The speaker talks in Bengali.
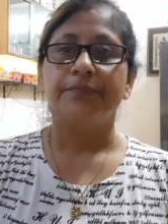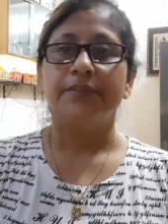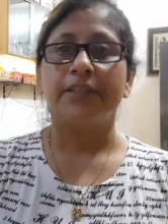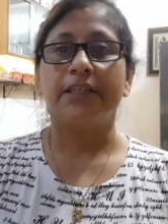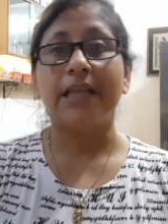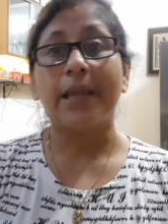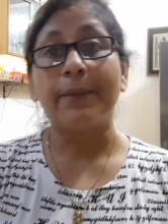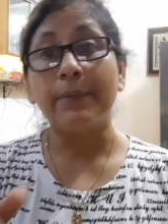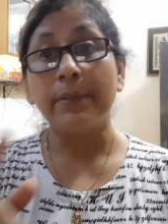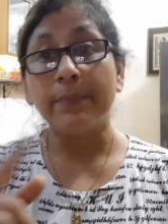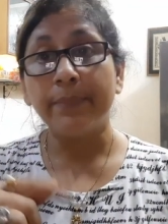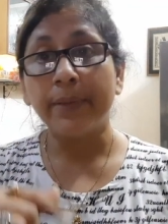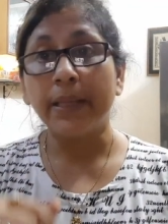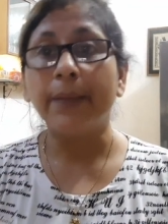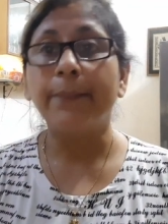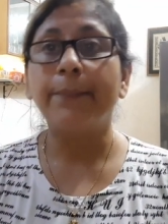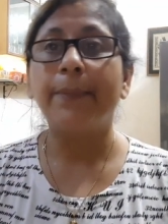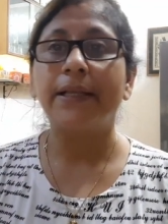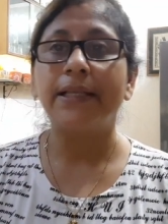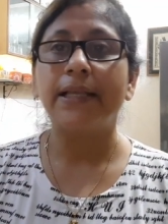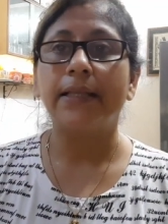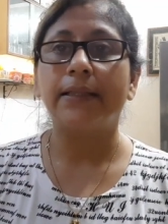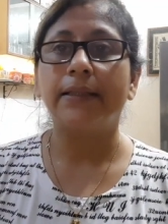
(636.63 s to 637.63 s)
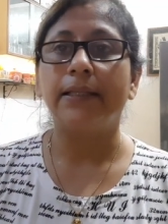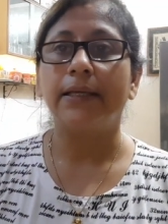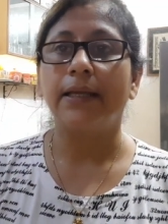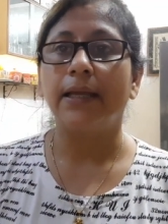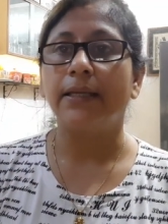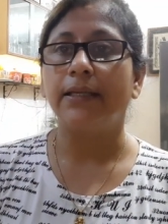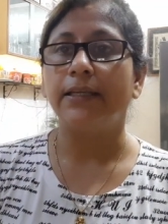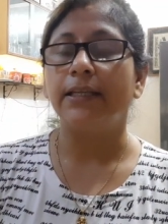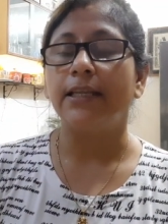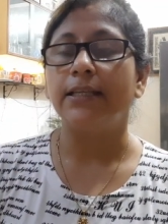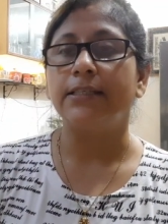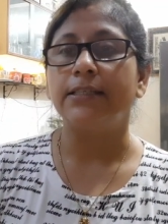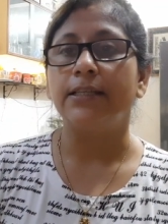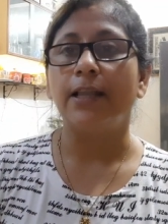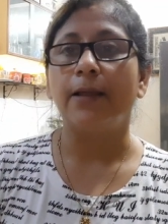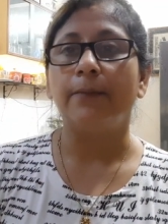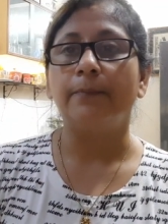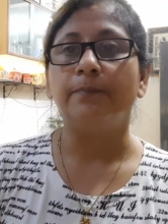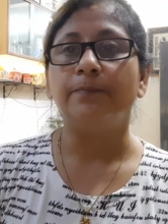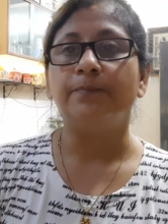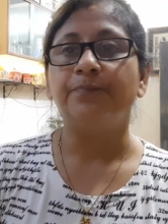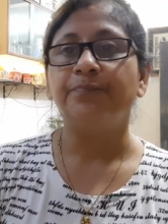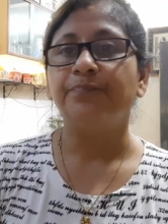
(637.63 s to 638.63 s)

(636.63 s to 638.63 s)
সেটা আমি বিগ বাজার থেকে কিনেছিলাম